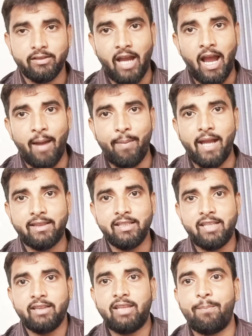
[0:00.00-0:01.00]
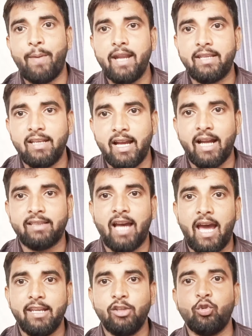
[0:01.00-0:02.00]
जहां भारतीय जनता पार्टी
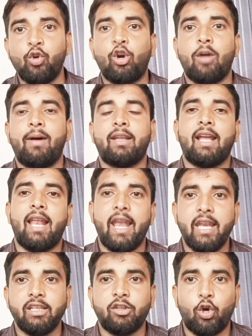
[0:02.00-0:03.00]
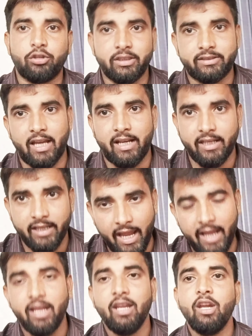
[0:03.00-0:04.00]
लगातार हिंदुओं को बरगलाने की कोशिश कर रही
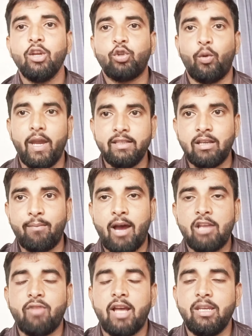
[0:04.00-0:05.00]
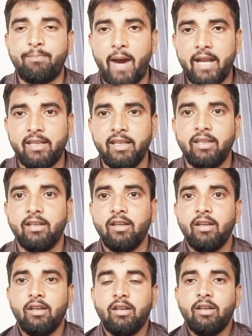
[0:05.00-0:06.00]
है तो वहीं समाजवादी पार्टी
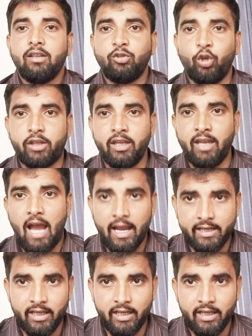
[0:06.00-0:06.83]
जो कि यहाँ